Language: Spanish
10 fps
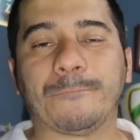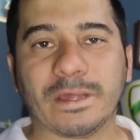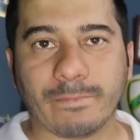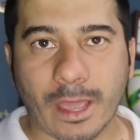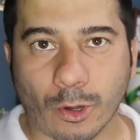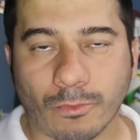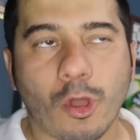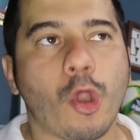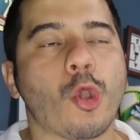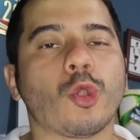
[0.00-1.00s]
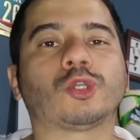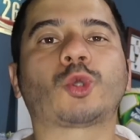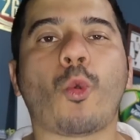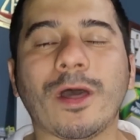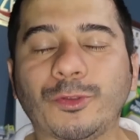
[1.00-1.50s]
Primero, los
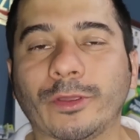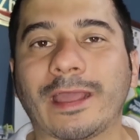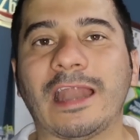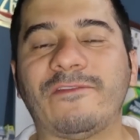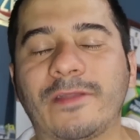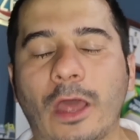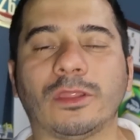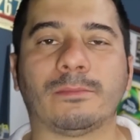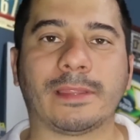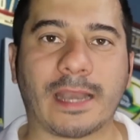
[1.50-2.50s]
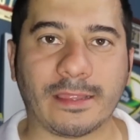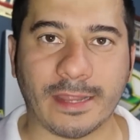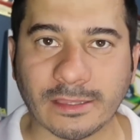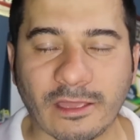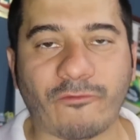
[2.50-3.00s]
cuatro que calificaron de manera
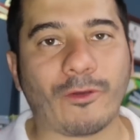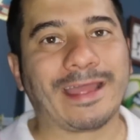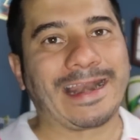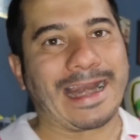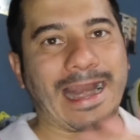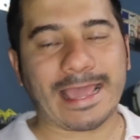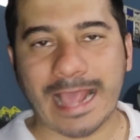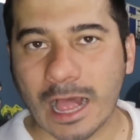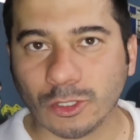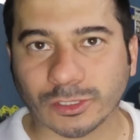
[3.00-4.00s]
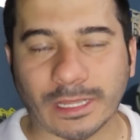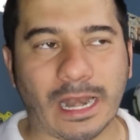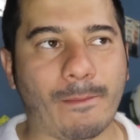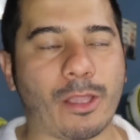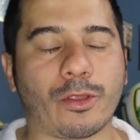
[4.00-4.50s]
directa fue Rayados, que
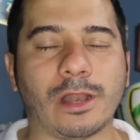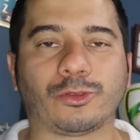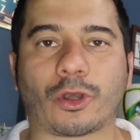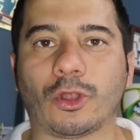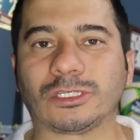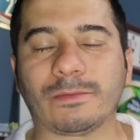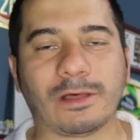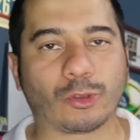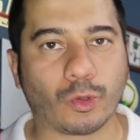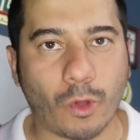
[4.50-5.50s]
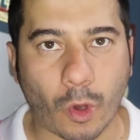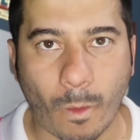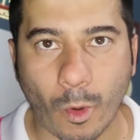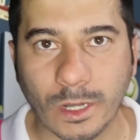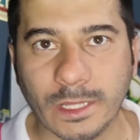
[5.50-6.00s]
la mayoría del torneo se mantuvo
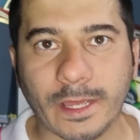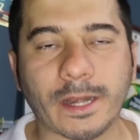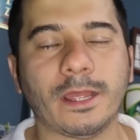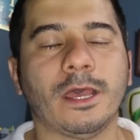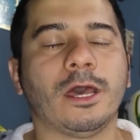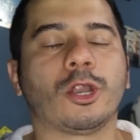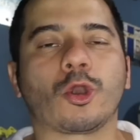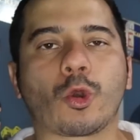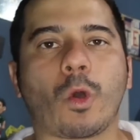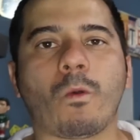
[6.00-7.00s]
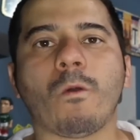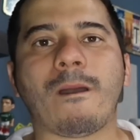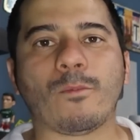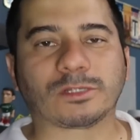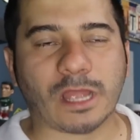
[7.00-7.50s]
como líder. Robó,
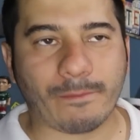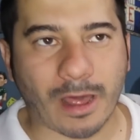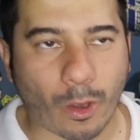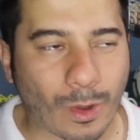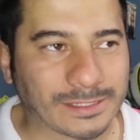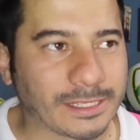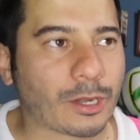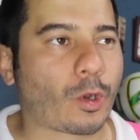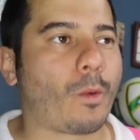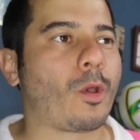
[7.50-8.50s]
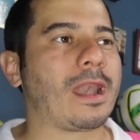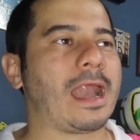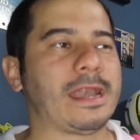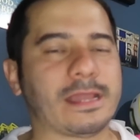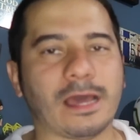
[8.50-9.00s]
vamos a llamarlo así, robó en
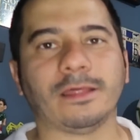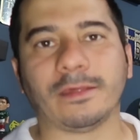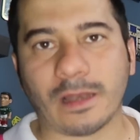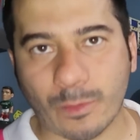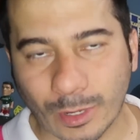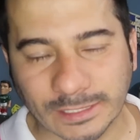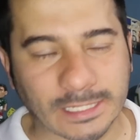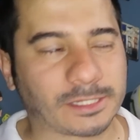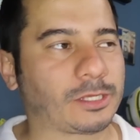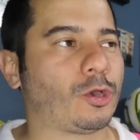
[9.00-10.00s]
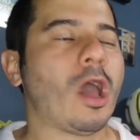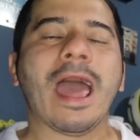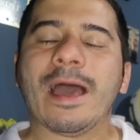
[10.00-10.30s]
la liga, en el buen sentido.